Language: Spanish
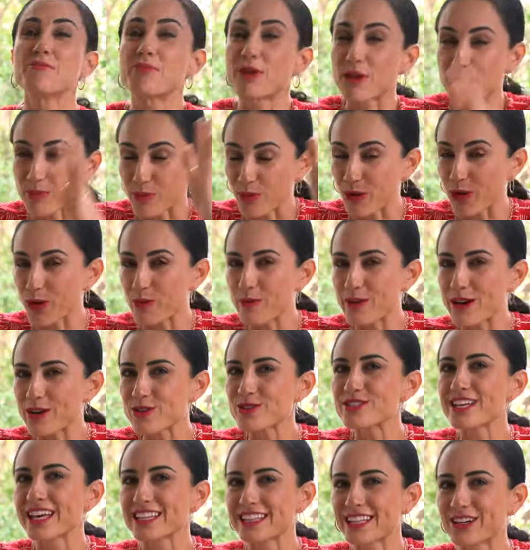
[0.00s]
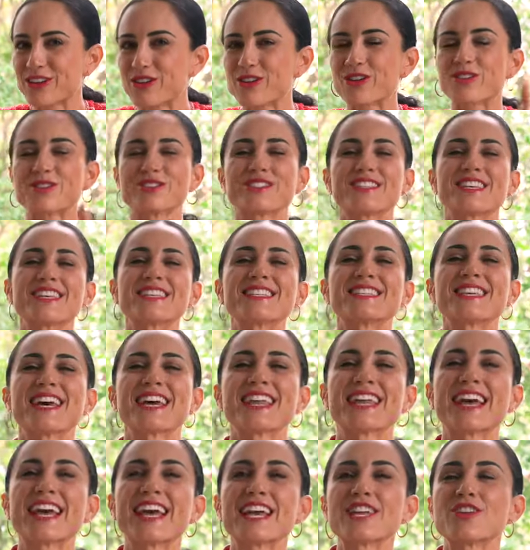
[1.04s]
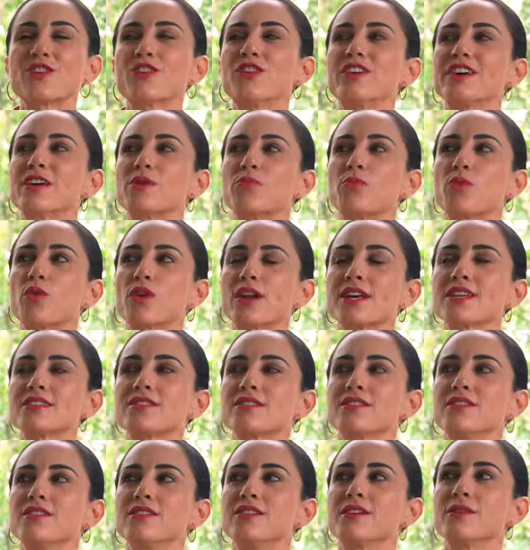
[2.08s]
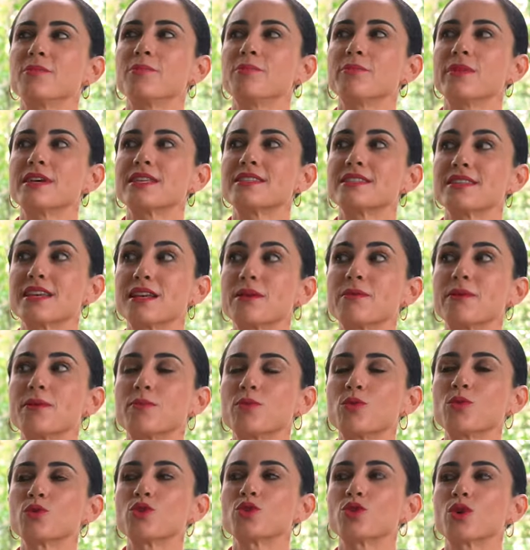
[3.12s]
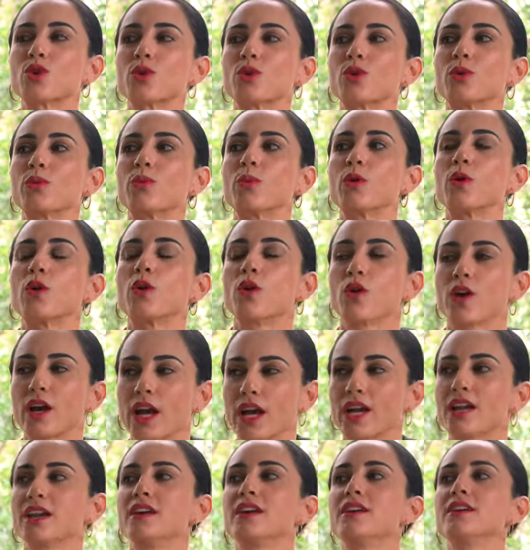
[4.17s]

Pero por lo menos ya tengo conciencia de ello y por eso me sirve mucho como, ok,